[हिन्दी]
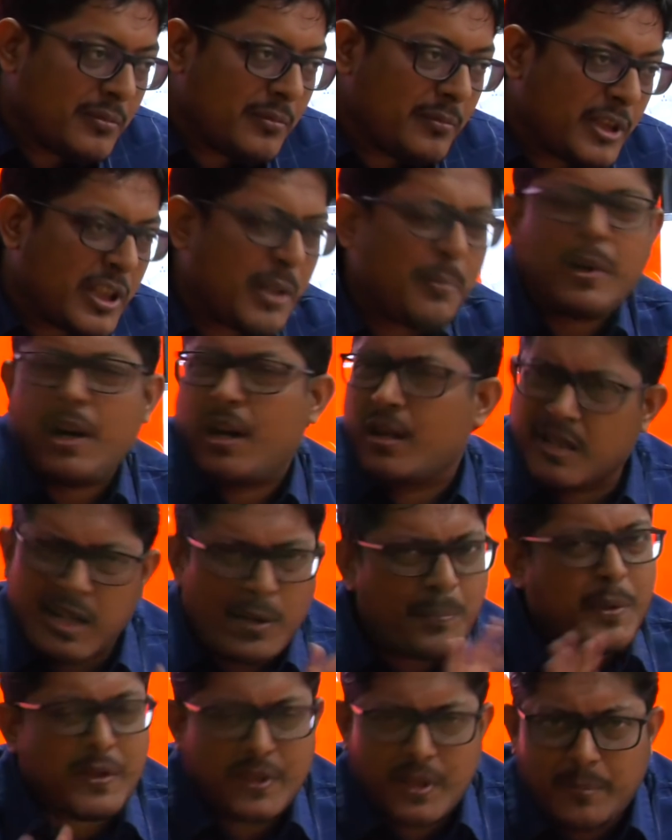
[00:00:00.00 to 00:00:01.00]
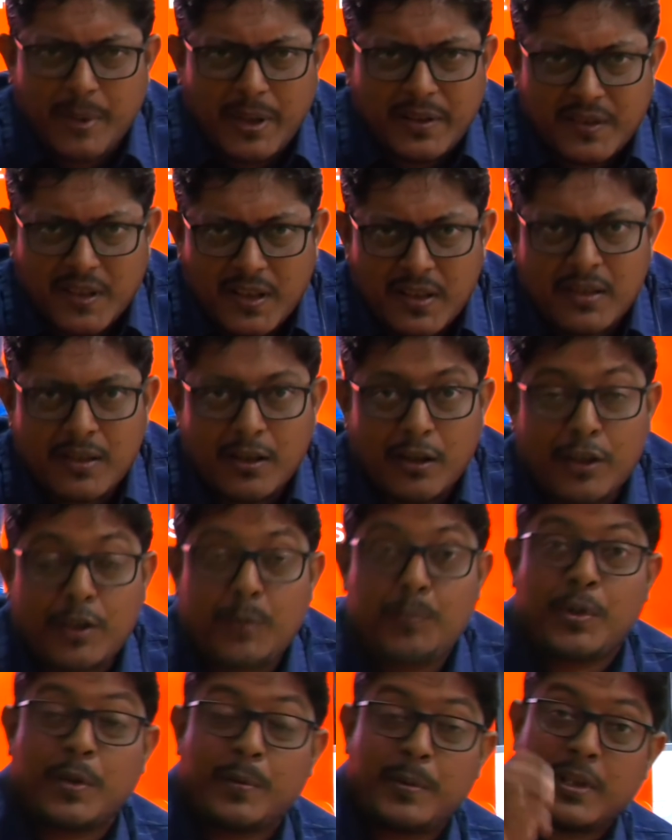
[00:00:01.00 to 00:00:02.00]
मतलब 100 परसेंट बात सही नहीं है
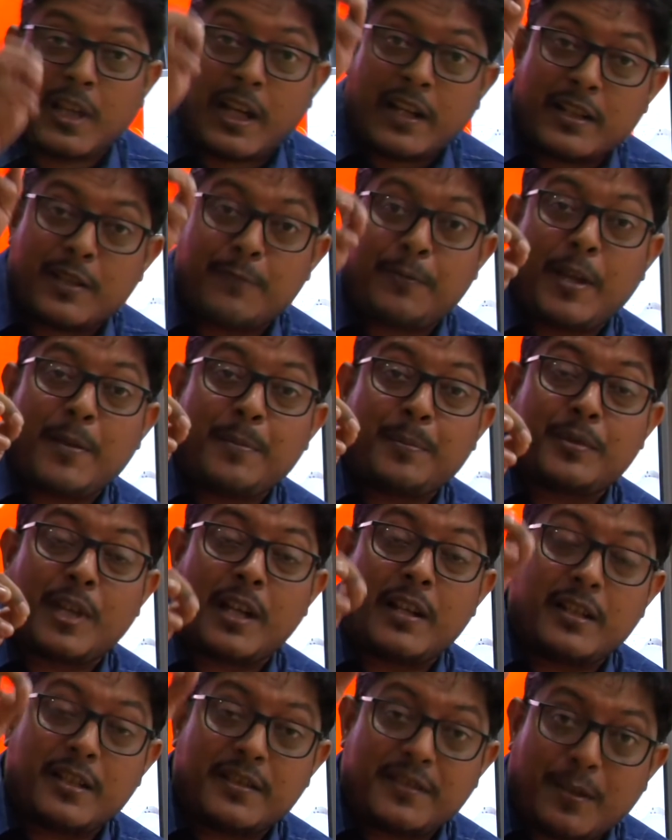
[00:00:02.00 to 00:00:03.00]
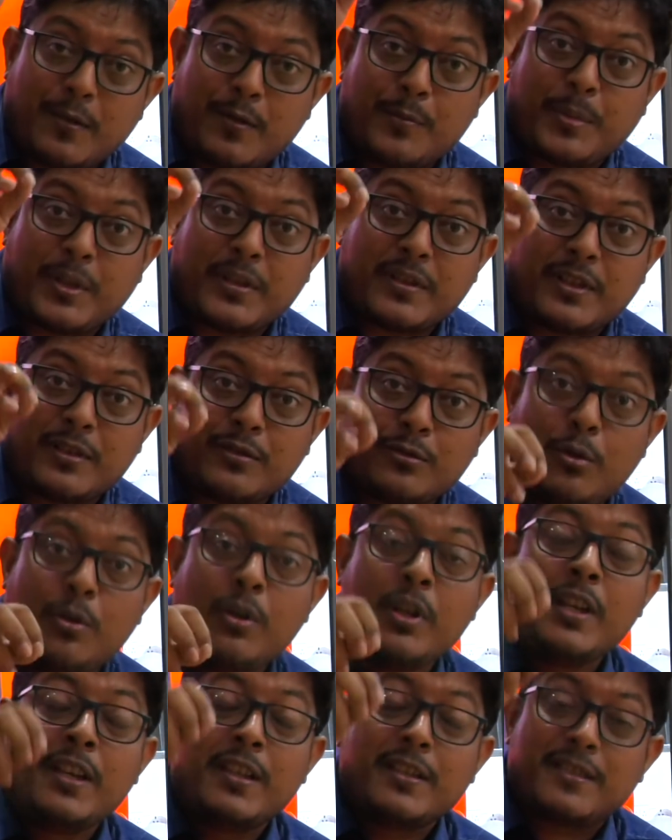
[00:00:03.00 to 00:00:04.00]
लेकिन फिर भी 95, 97 परसेंट तो
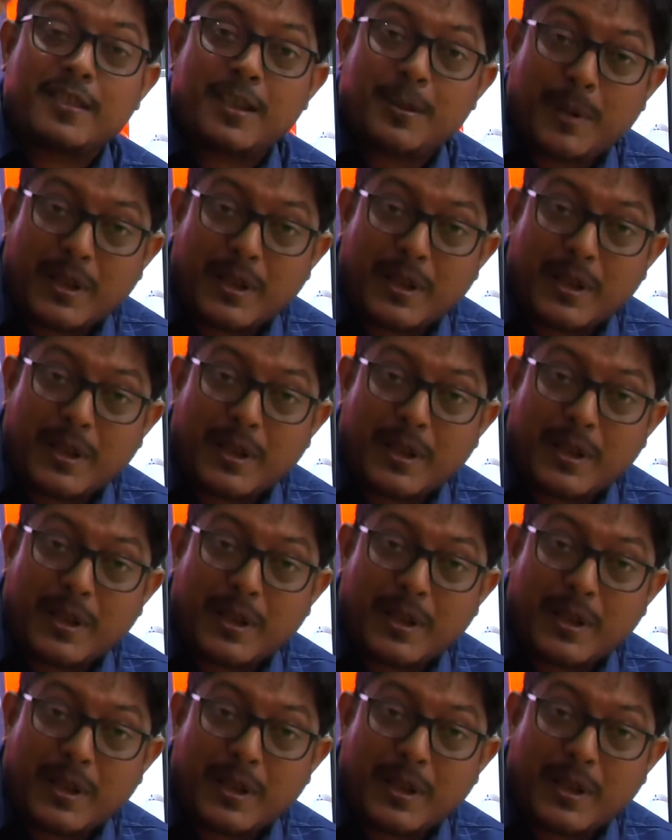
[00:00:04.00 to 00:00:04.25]
ये